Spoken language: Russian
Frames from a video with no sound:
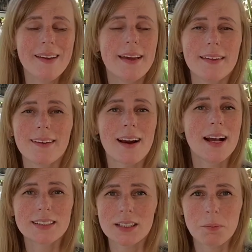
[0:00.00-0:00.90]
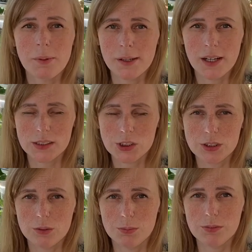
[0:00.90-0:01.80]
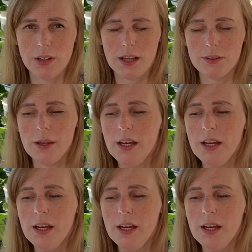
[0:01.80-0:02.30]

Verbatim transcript: и они разные по качеству бывают.